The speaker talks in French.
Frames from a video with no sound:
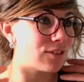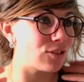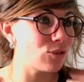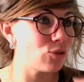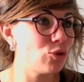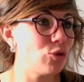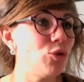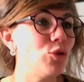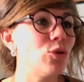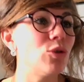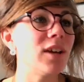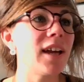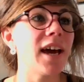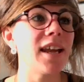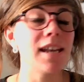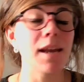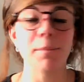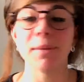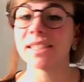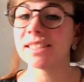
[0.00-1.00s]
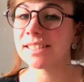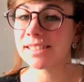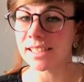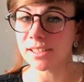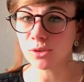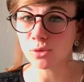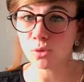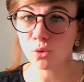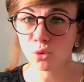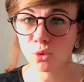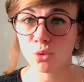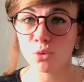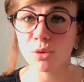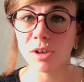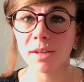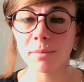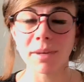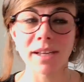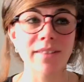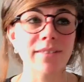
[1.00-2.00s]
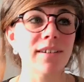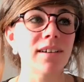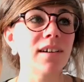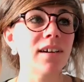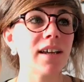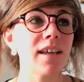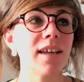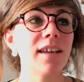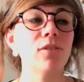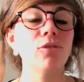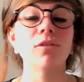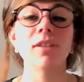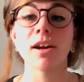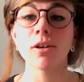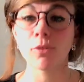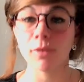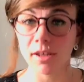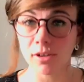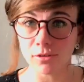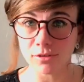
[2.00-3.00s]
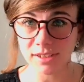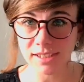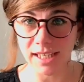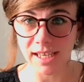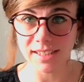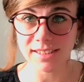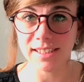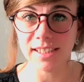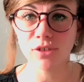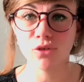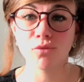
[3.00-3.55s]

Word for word: du yoga, de la méditation tous les matins et de la cohérence cardiaque.